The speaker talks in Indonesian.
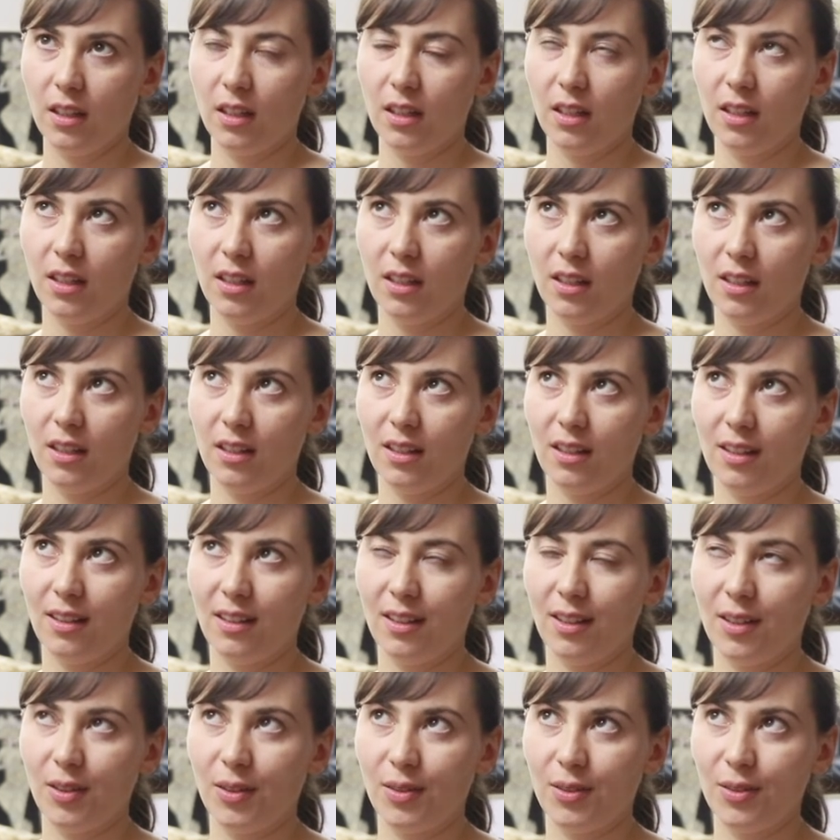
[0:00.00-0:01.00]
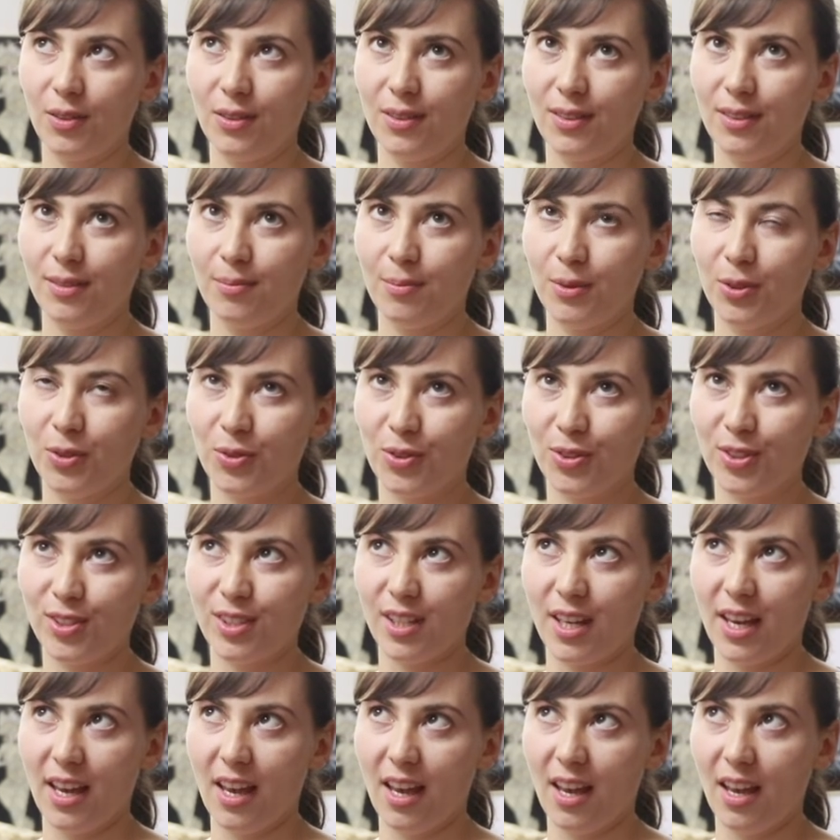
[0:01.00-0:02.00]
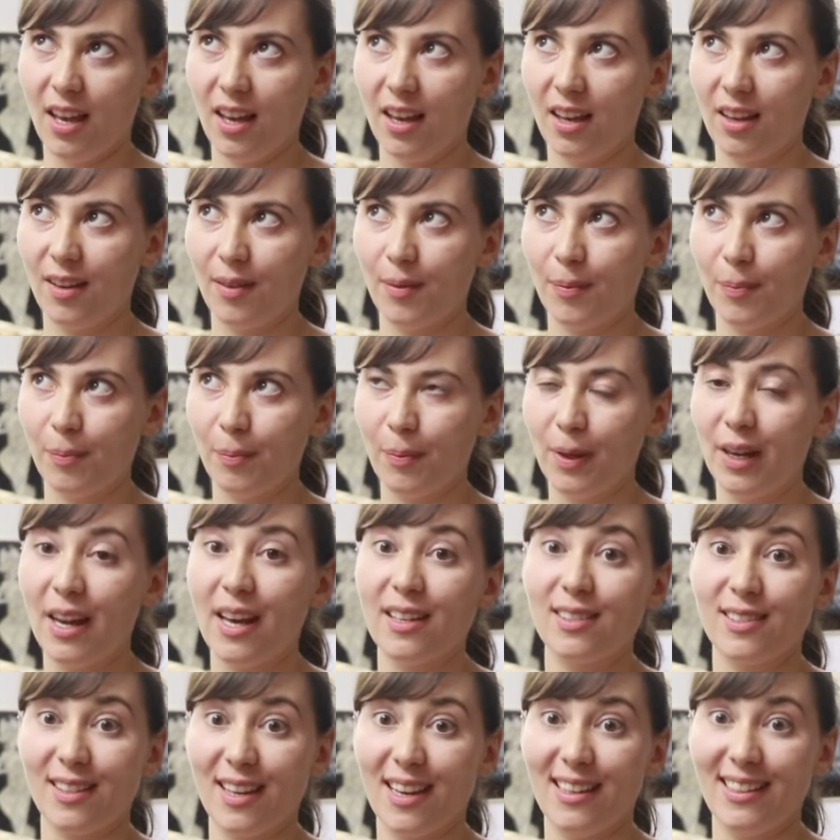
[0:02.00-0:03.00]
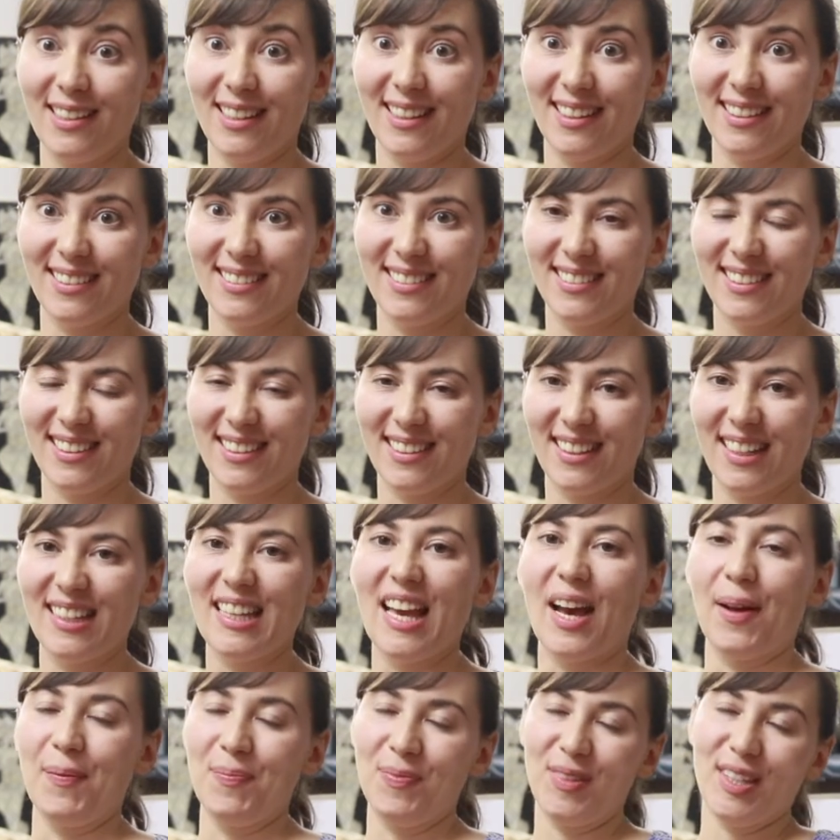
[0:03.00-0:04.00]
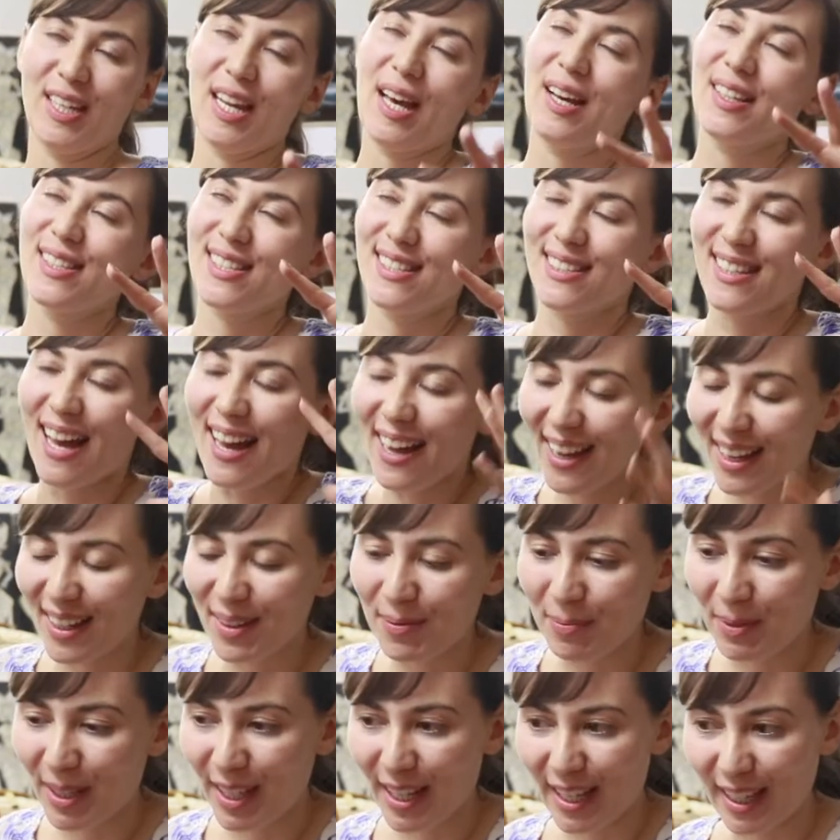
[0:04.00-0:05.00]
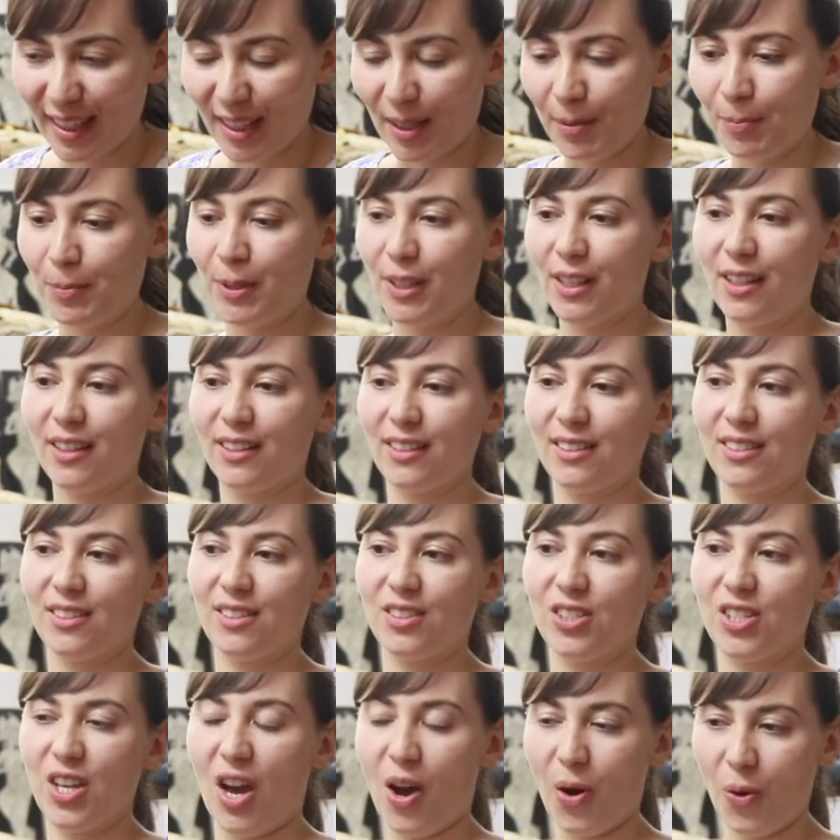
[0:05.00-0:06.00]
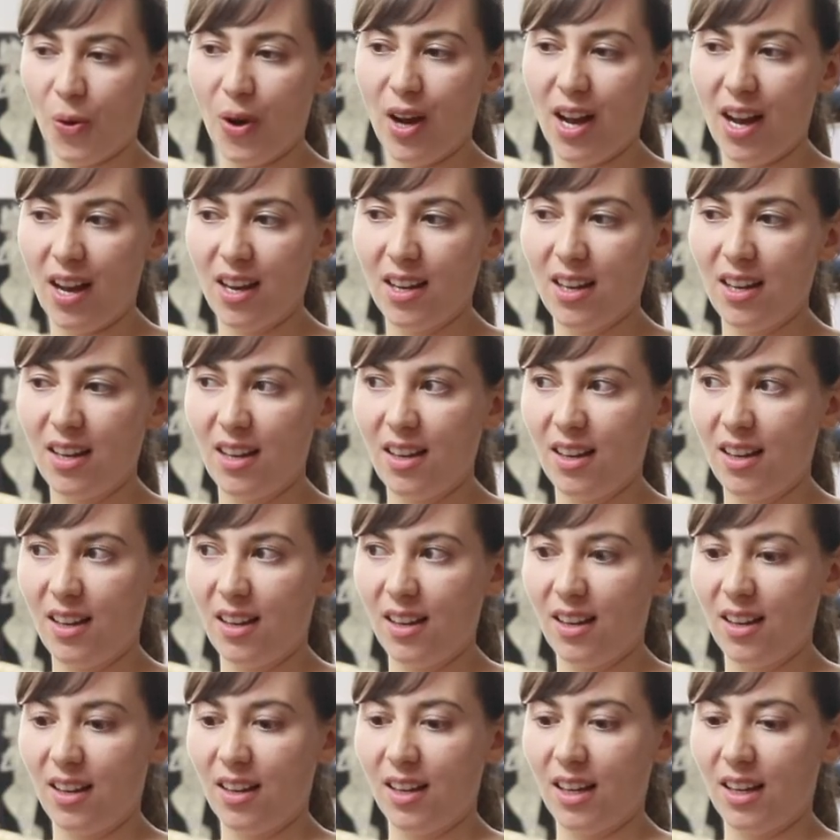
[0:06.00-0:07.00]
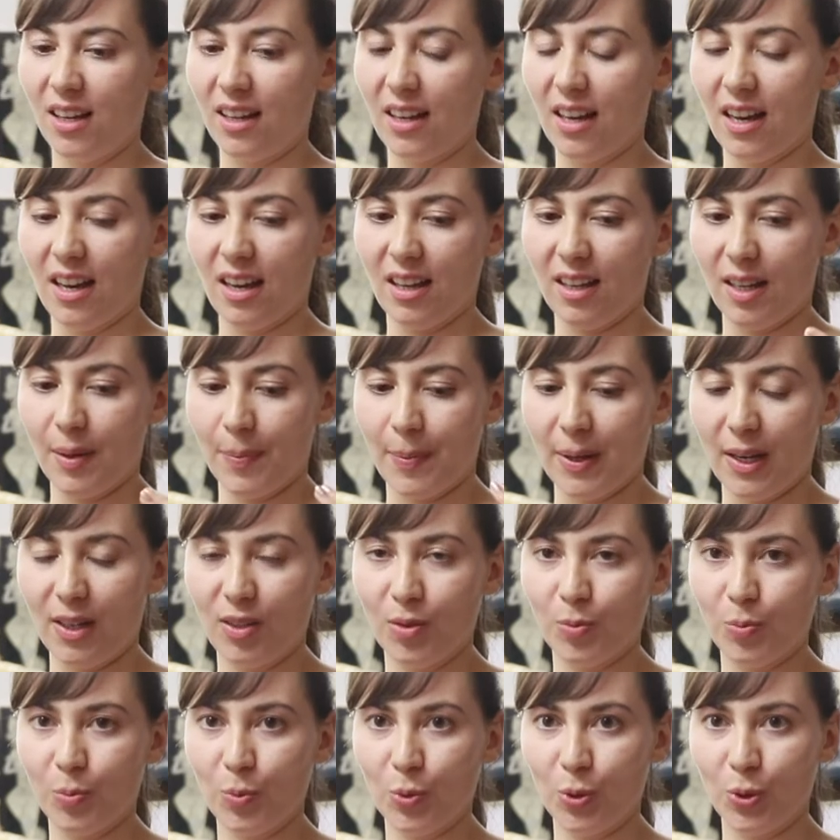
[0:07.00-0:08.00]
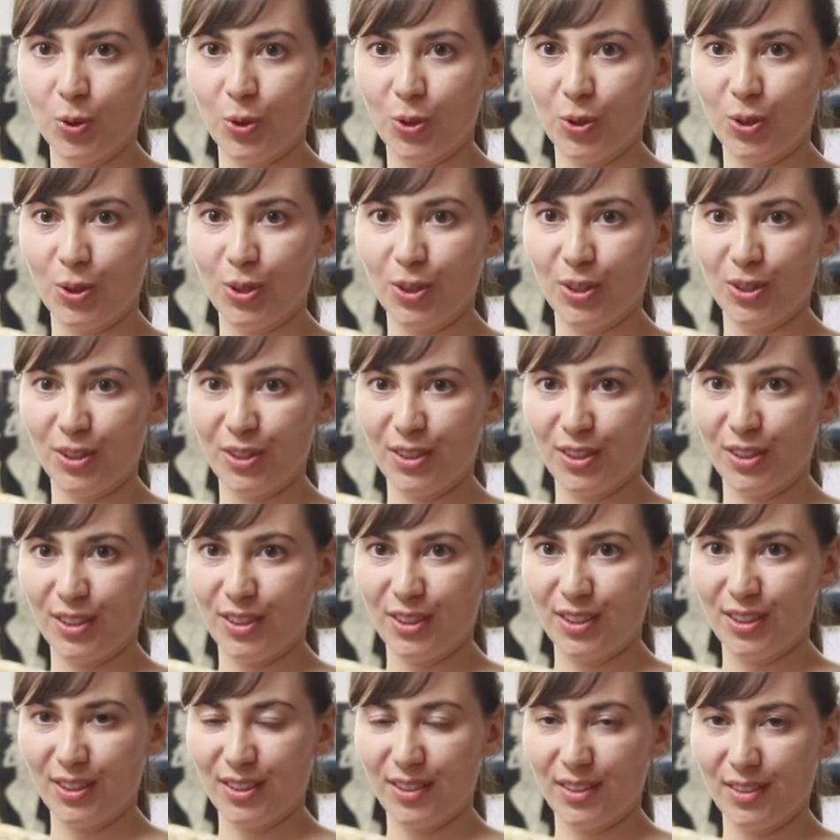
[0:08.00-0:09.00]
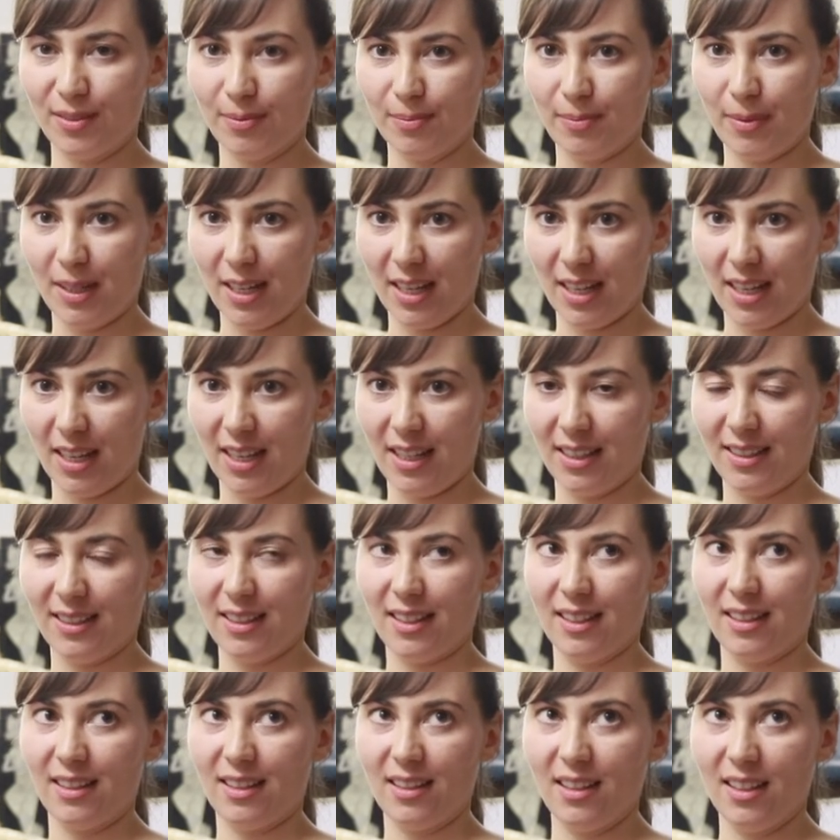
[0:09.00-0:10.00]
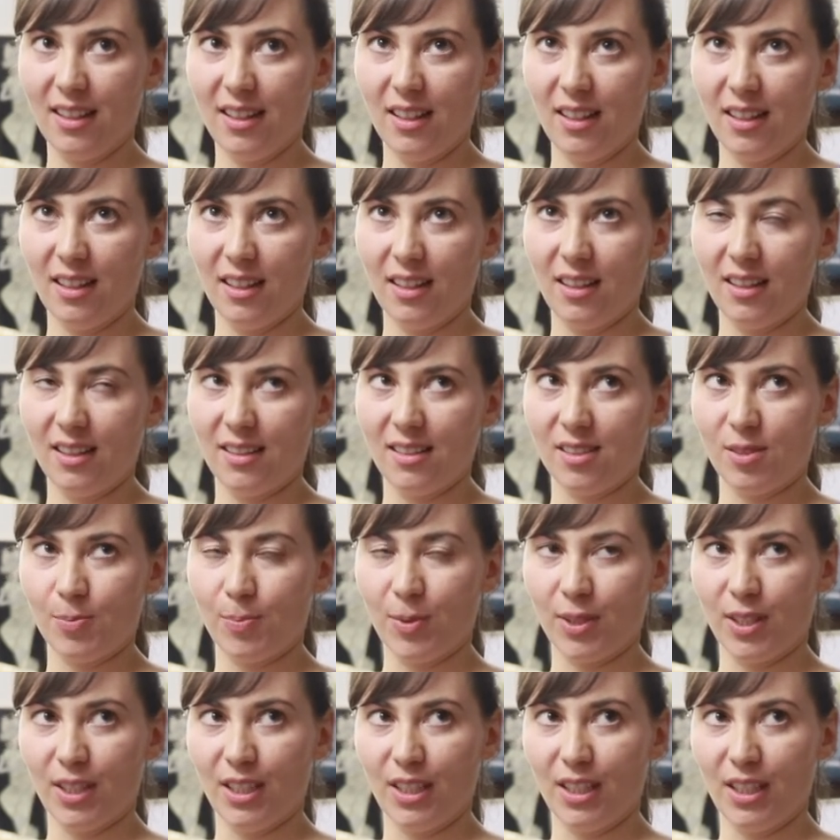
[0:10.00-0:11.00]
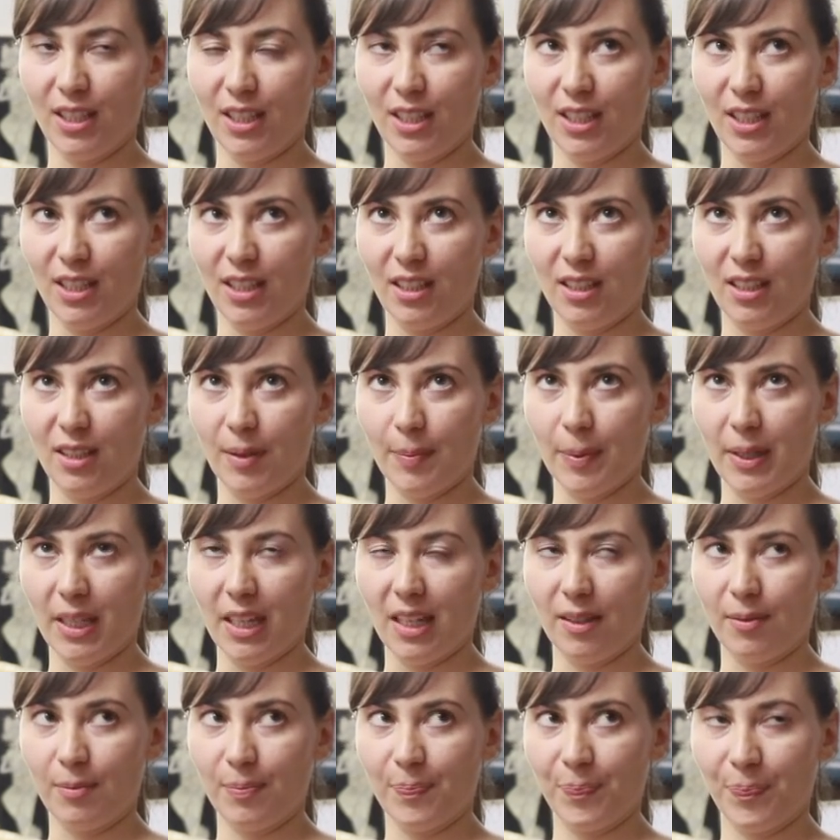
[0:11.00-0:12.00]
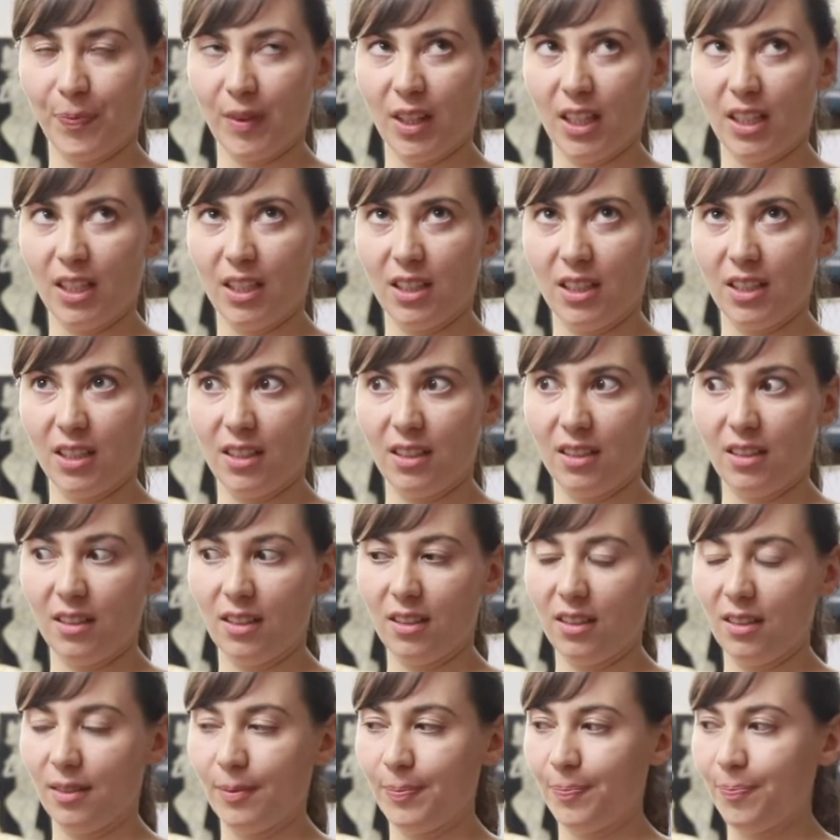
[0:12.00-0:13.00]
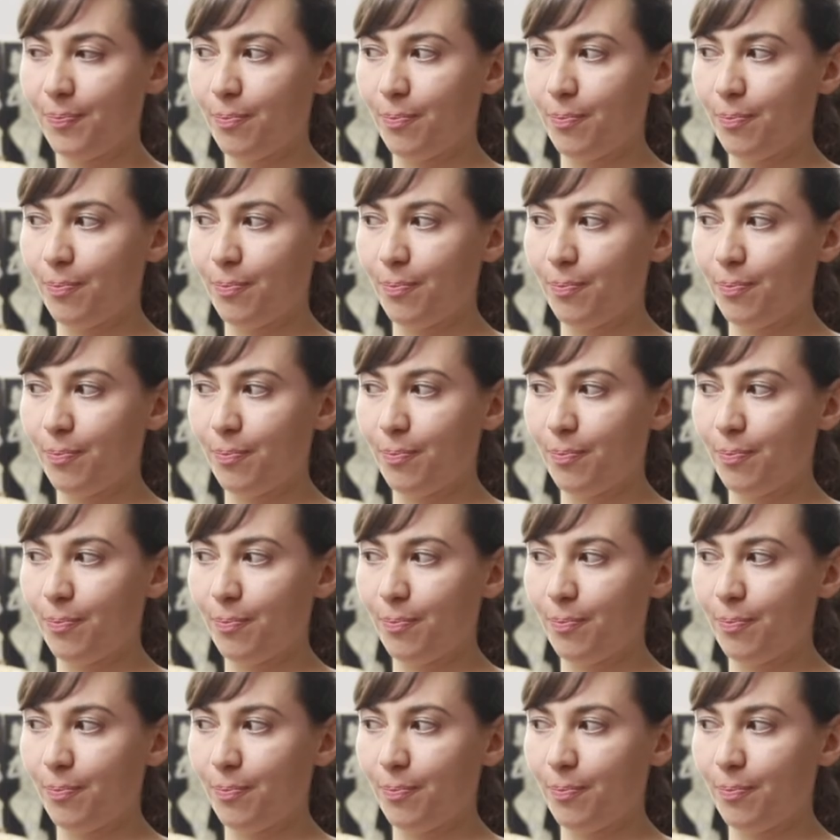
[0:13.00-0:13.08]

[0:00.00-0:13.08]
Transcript: uh, menurut saya beda sekali ya ya tidak sangat beda tapi yang Jawa agak apa lembut lembut pelan, dan okay. seperti apa ya um,